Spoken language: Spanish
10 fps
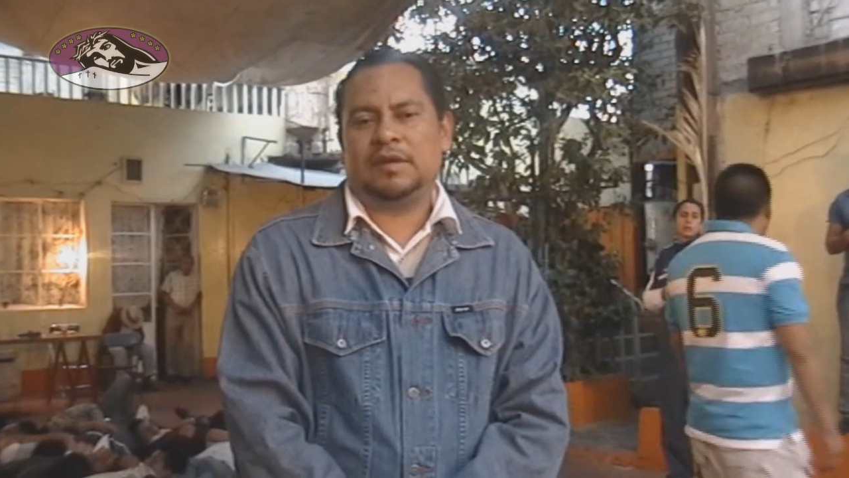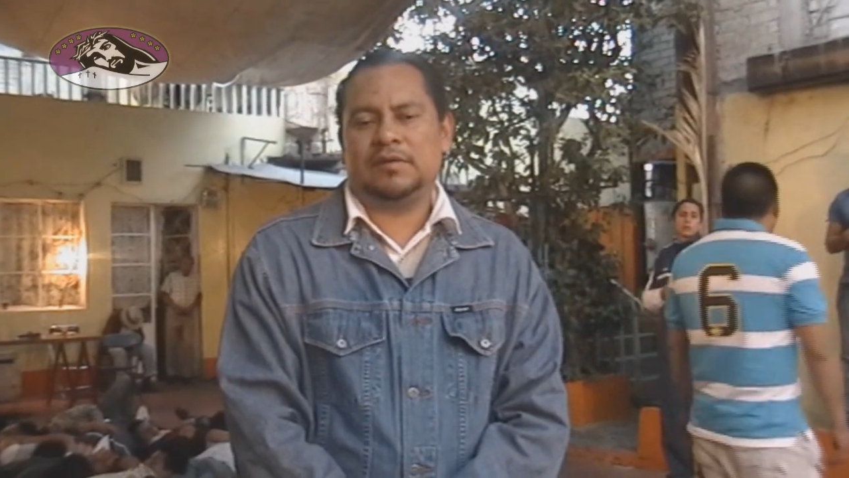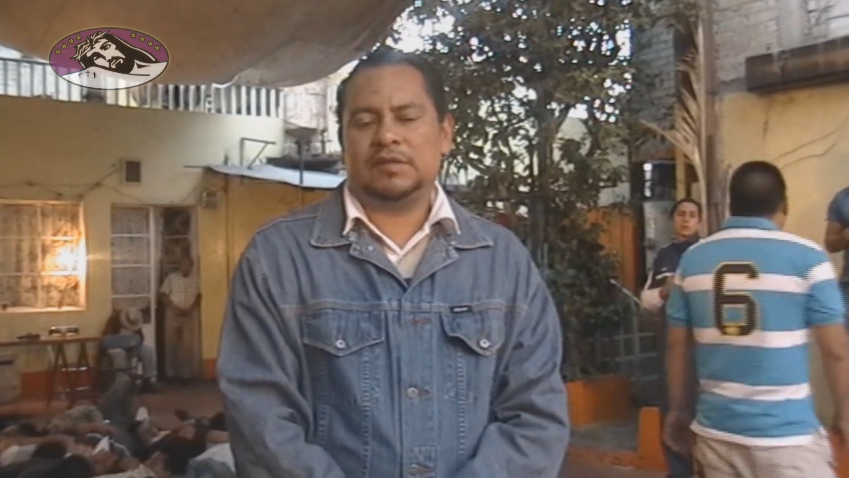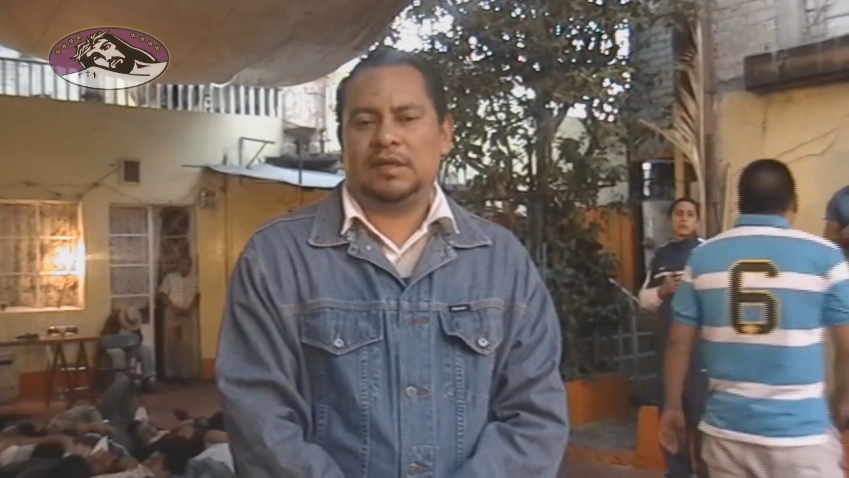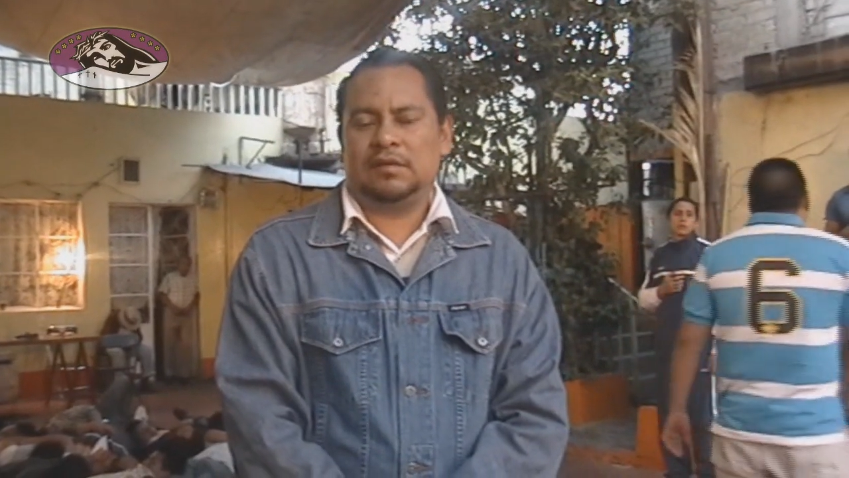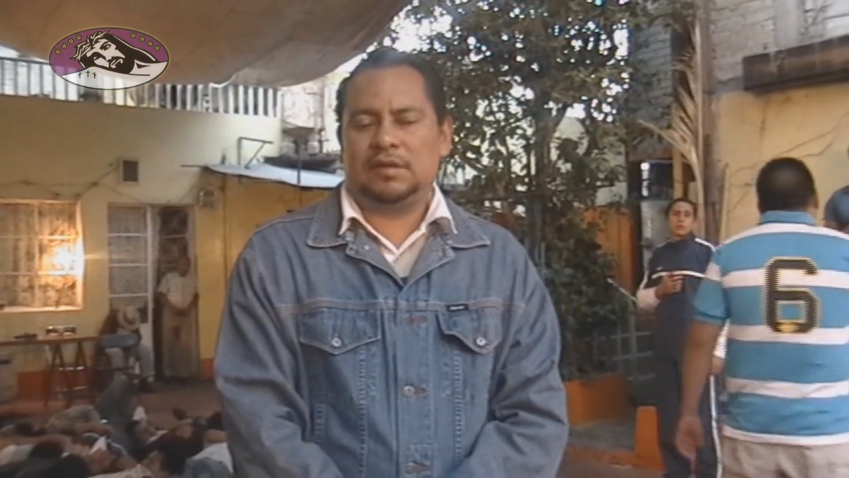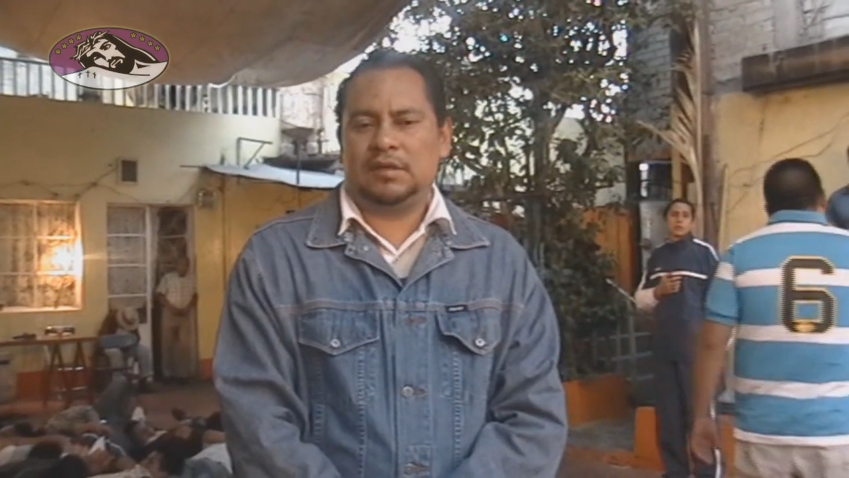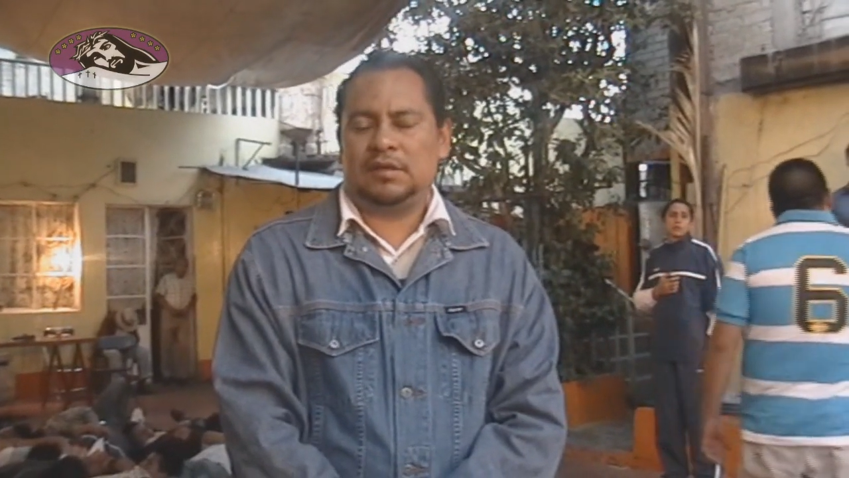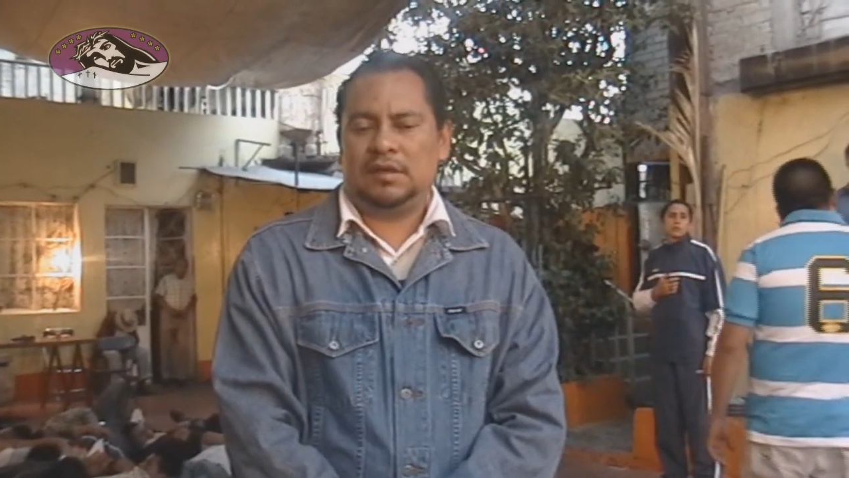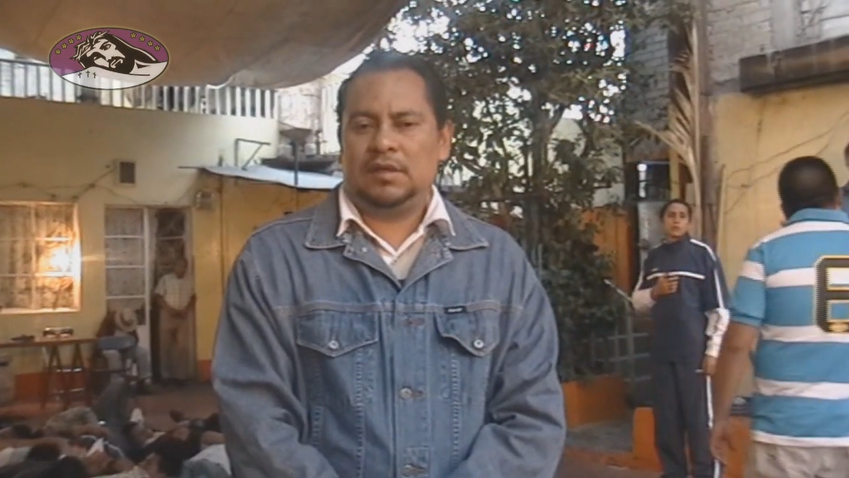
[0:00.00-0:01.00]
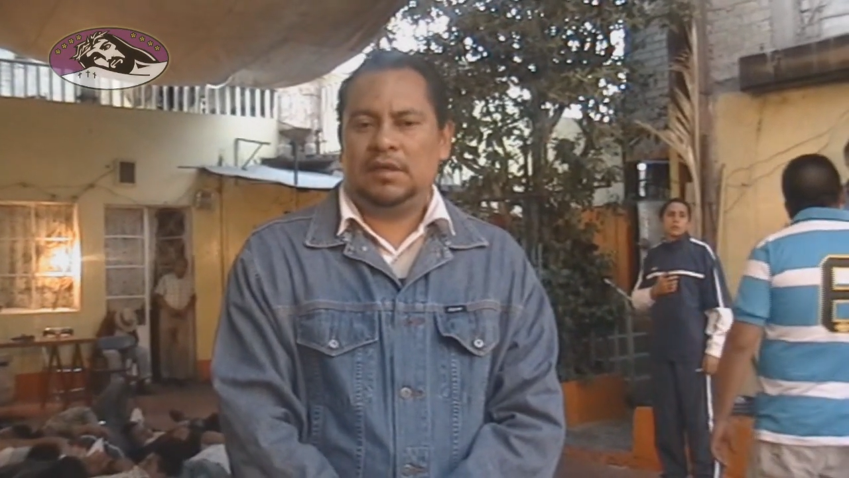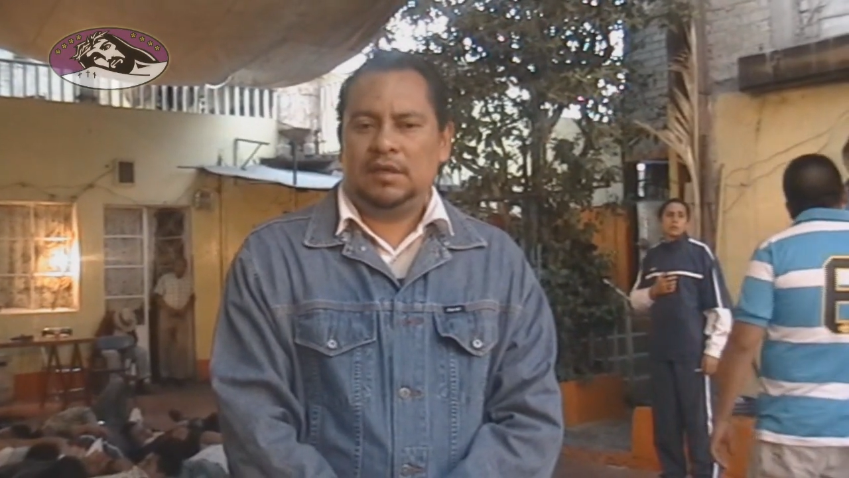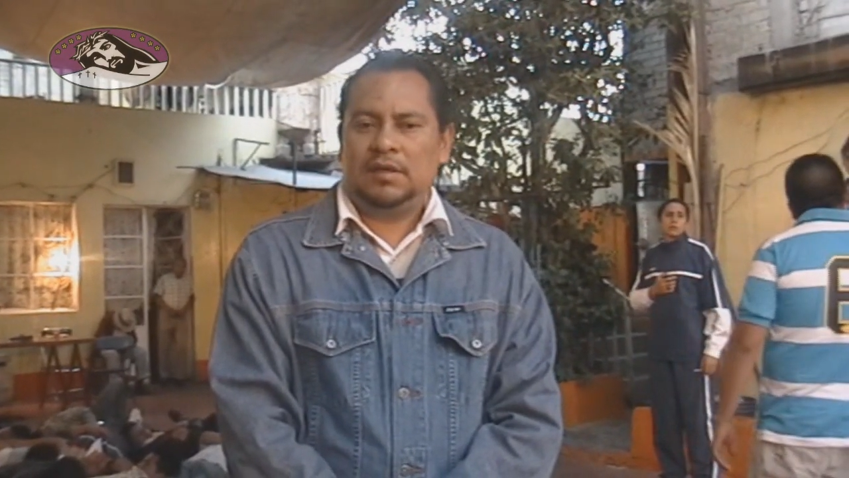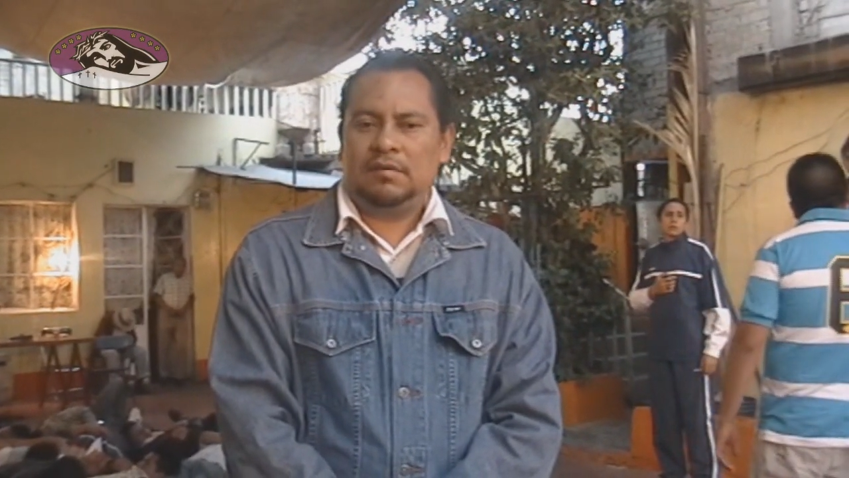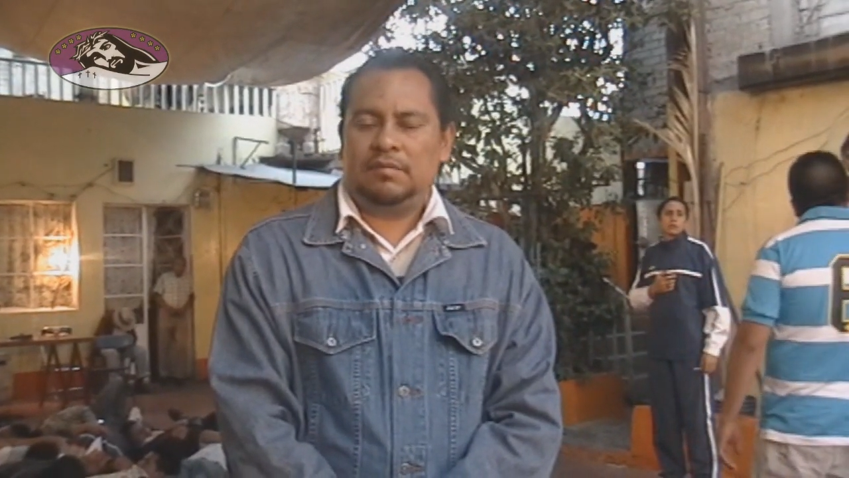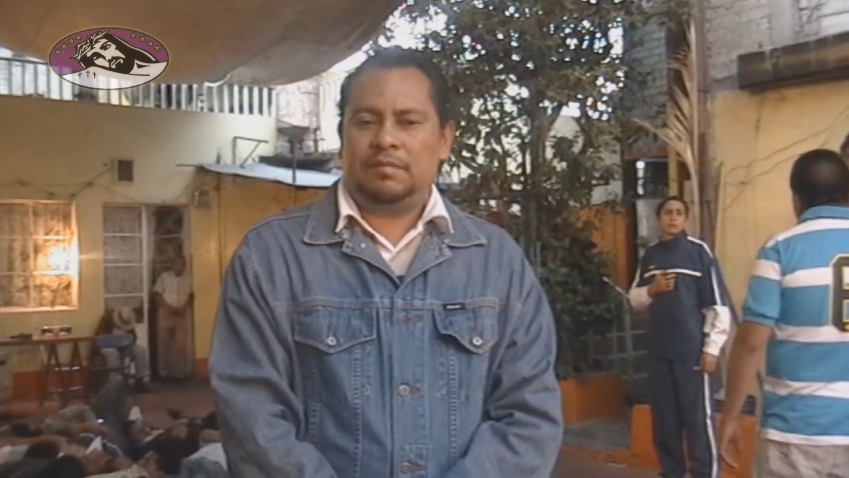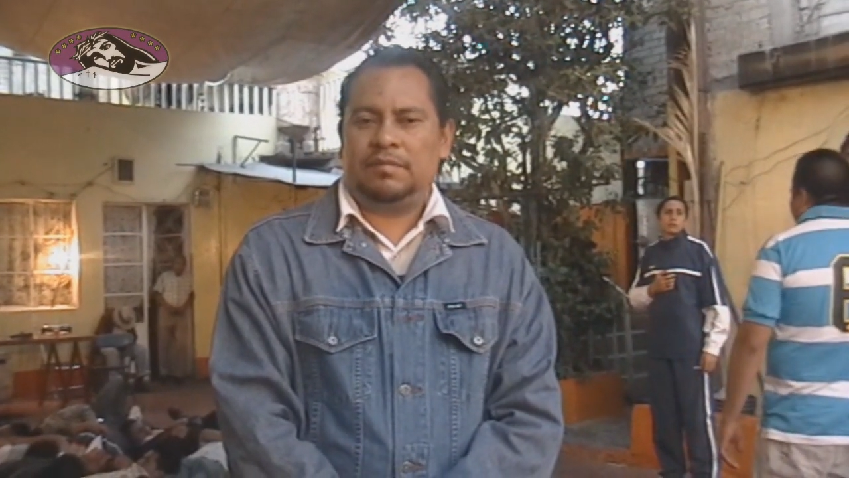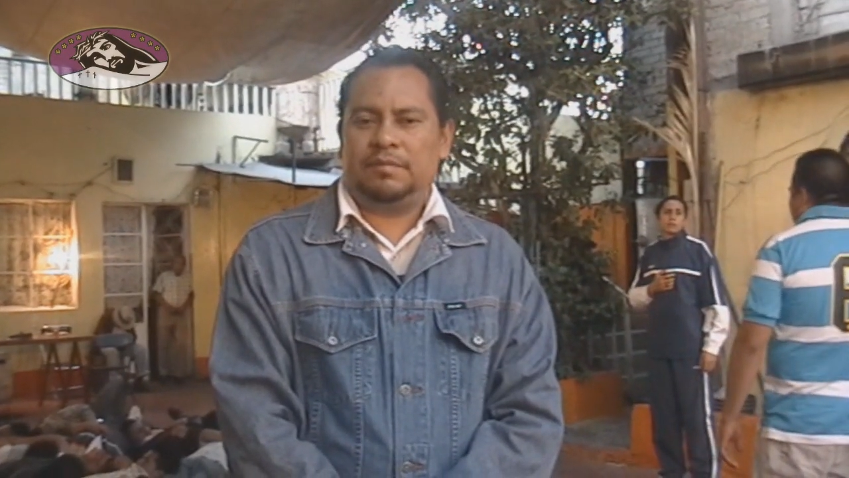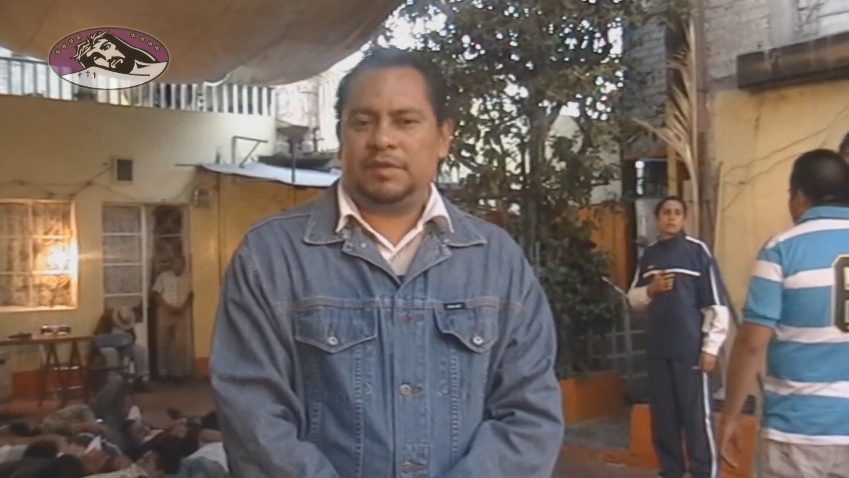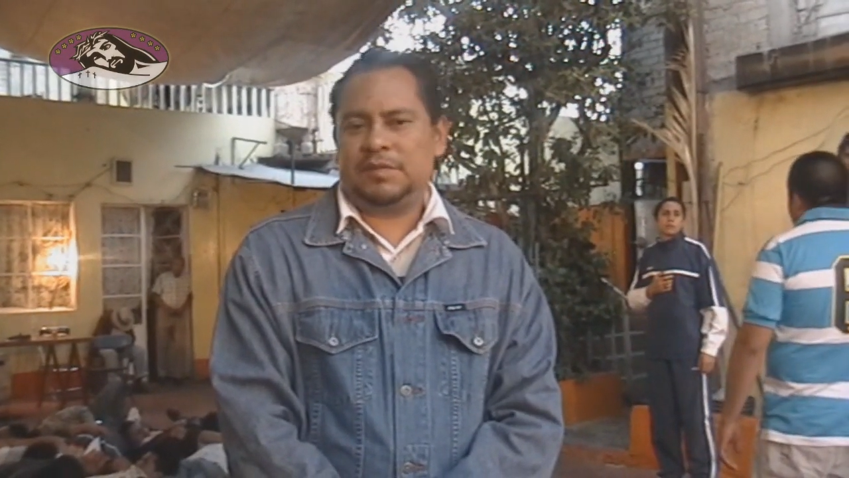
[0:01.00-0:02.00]
me ha gustado y
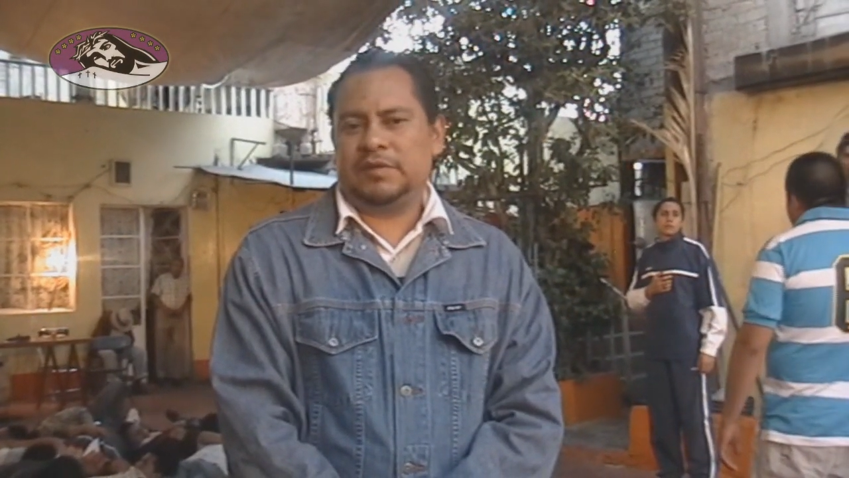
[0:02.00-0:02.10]
pues